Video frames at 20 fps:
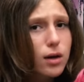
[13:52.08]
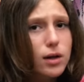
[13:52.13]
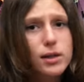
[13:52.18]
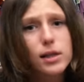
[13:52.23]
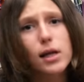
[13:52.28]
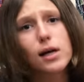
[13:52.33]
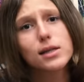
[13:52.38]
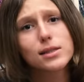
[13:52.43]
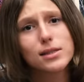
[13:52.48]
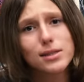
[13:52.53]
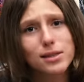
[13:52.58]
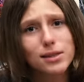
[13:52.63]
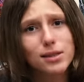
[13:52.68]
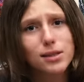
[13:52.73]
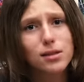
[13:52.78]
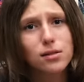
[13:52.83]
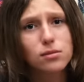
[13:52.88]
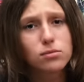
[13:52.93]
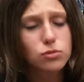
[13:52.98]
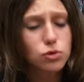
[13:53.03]

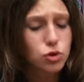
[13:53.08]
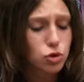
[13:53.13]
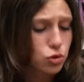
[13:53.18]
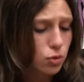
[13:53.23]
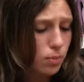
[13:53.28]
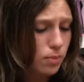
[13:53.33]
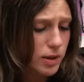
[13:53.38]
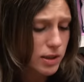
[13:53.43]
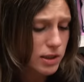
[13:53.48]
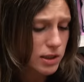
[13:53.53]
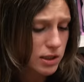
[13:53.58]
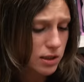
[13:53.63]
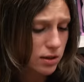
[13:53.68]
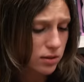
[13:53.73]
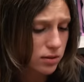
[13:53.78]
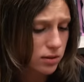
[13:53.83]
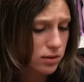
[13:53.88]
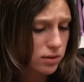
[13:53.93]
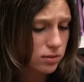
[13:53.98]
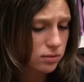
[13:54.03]
Классные, ну что
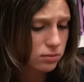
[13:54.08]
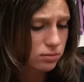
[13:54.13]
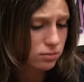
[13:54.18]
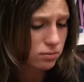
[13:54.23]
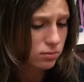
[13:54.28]
поделать.